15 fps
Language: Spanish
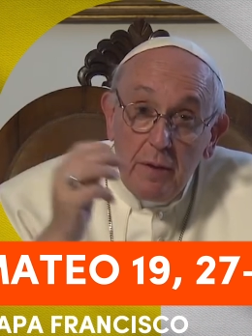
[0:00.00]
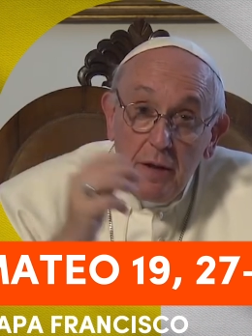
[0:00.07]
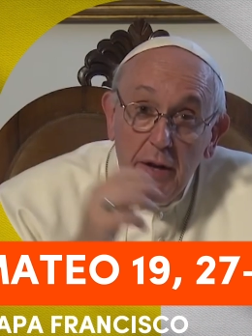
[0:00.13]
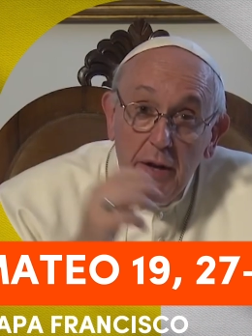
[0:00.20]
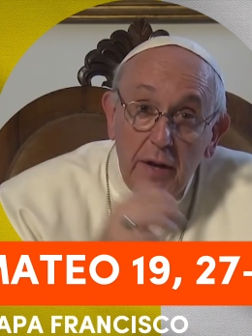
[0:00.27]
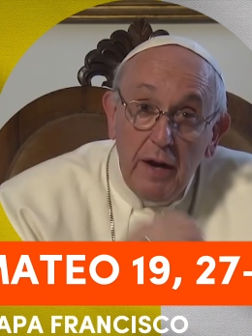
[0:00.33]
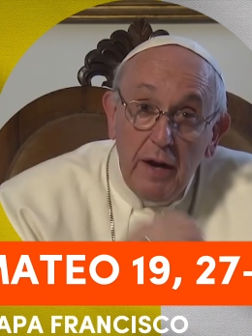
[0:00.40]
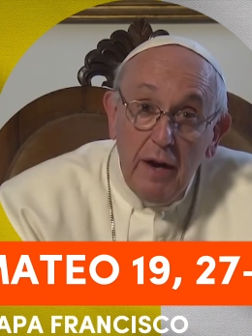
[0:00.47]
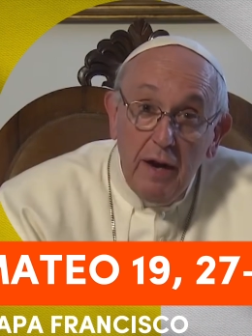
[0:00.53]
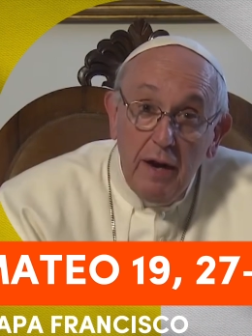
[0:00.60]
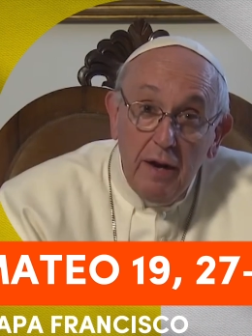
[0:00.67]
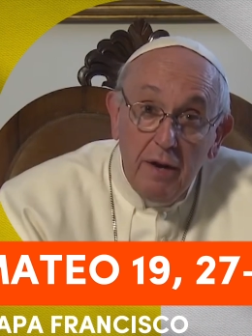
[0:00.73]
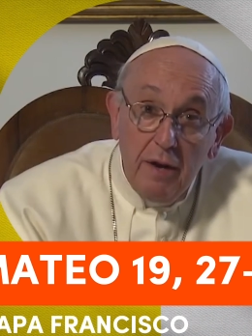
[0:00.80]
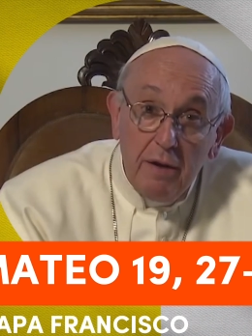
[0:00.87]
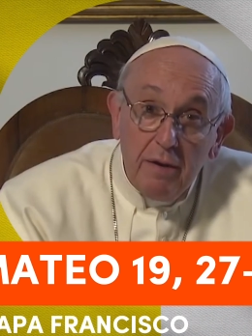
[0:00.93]
Jesús.
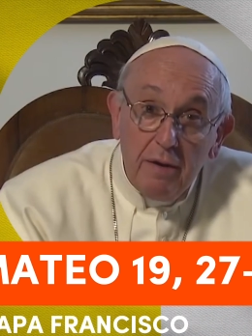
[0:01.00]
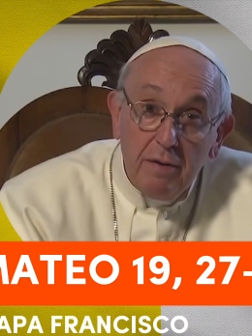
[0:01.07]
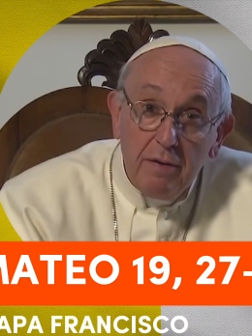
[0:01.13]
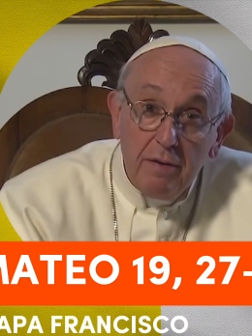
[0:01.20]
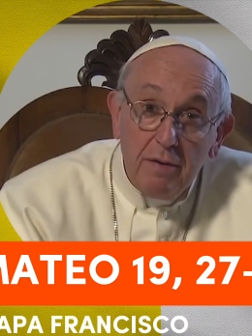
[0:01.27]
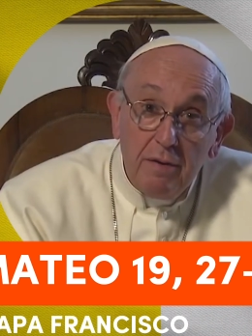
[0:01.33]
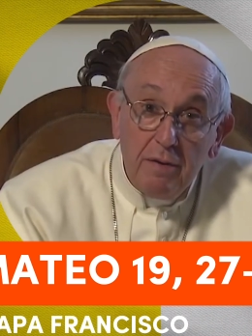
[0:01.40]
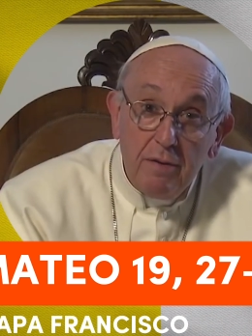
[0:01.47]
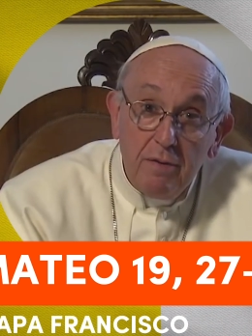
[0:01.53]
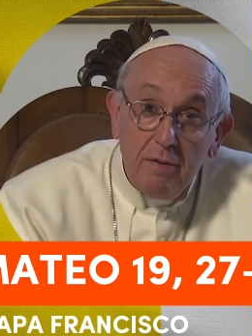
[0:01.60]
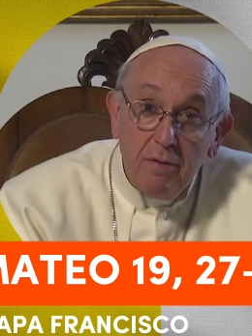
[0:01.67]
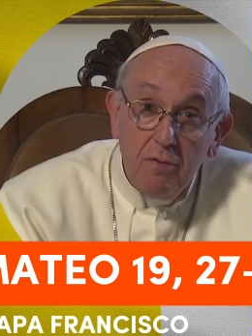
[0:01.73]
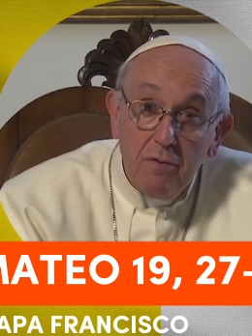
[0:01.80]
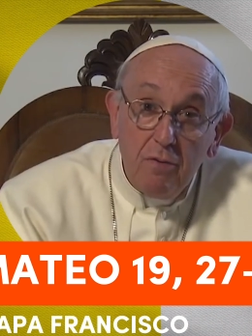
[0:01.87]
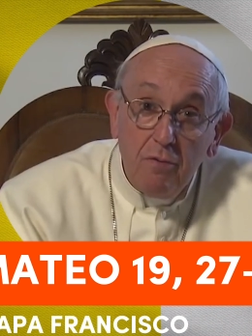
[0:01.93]
Las
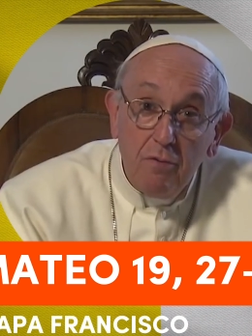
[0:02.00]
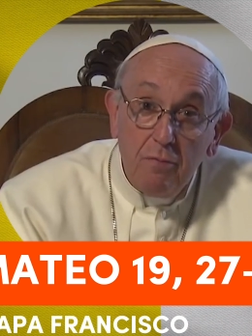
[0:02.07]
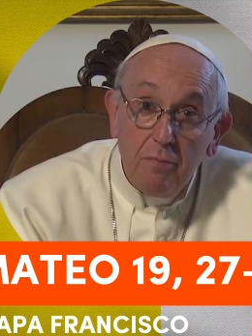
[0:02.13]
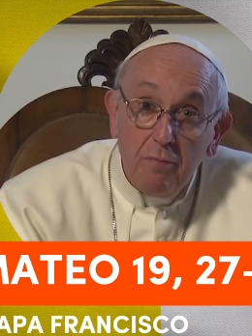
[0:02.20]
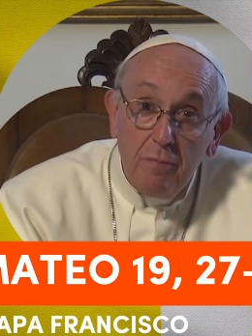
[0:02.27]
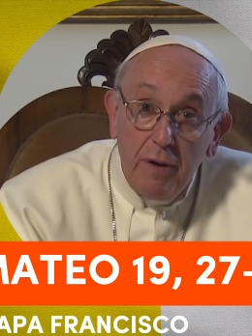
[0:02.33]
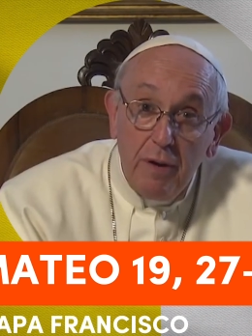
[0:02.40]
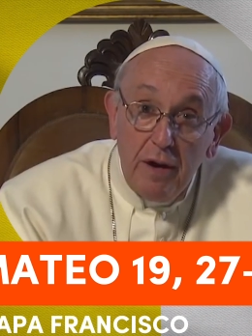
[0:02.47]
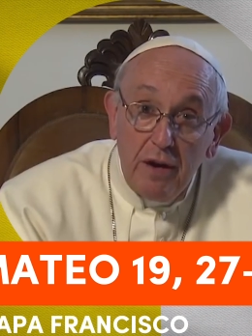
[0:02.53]
riquezas,